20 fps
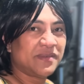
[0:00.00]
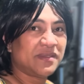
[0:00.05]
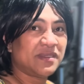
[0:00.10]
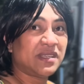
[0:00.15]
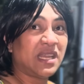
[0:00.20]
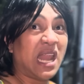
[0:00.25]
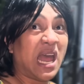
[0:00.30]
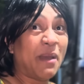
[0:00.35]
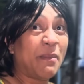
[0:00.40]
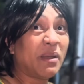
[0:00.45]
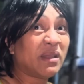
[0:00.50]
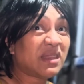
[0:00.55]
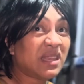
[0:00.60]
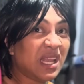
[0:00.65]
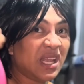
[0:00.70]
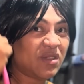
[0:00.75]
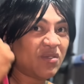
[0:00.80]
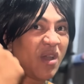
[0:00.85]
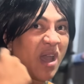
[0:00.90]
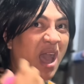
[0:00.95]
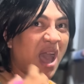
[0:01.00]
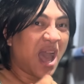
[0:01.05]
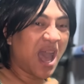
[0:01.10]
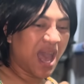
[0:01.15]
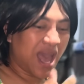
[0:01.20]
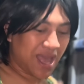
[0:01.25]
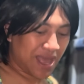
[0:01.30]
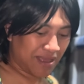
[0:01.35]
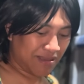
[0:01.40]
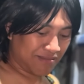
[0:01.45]
Salamat dito ha.
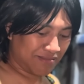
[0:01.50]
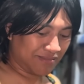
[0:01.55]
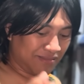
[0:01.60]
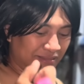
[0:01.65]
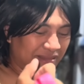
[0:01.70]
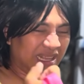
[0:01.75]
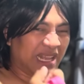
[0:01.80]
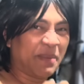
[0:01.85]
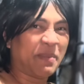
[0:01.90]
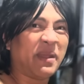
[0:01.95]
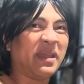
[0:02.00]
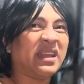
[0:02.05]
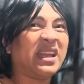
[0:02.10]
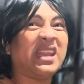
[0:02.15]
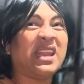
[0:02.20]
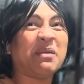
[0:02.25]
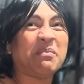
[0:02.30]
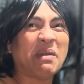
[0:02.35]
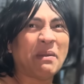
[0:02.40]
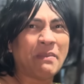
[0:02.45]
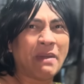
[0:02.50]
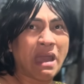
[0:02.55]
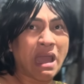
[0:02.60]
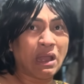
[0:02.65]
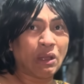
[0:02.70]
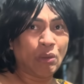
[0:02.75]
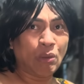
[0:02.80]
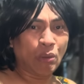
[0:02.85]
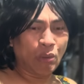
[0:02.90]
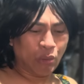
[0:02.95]
Hindi ka pa rin
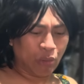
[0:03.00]
nagbabago.